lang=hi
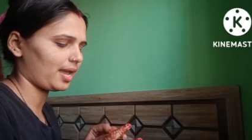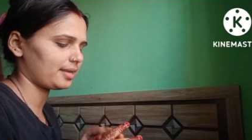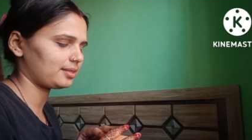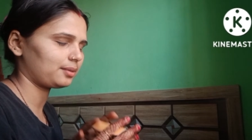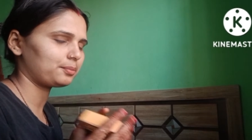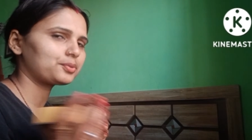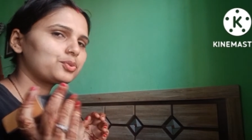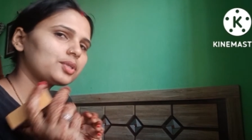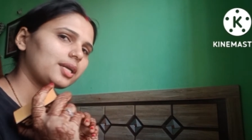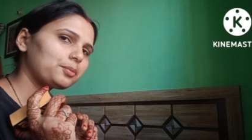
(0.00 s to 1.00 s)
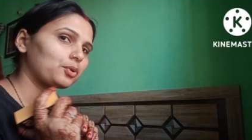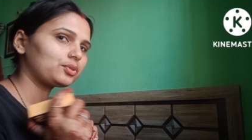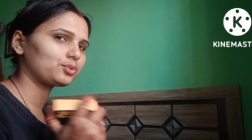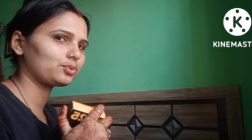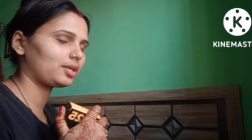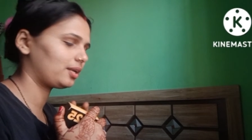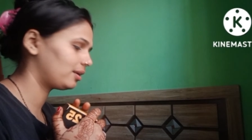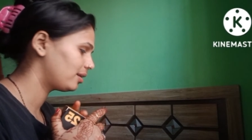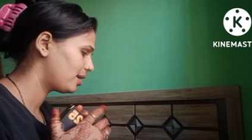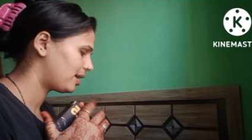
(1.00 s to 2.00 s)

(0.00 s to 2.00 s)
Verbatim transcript: का आया था तो सुंदर है बहुत ही सुंदर है